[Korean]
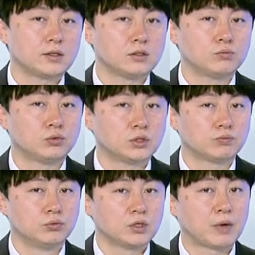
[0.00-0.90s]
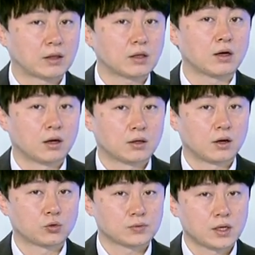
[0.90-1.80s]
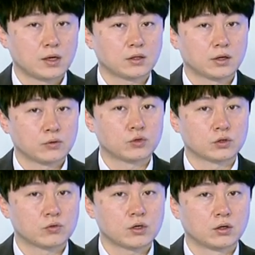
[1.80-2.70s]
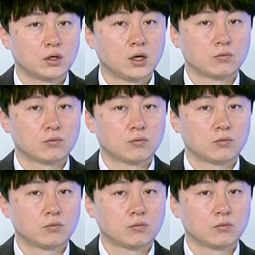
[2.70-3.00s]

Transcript: 되는 부분이 분명히 맞다라고 좀 생각이 되고 있고요. 네.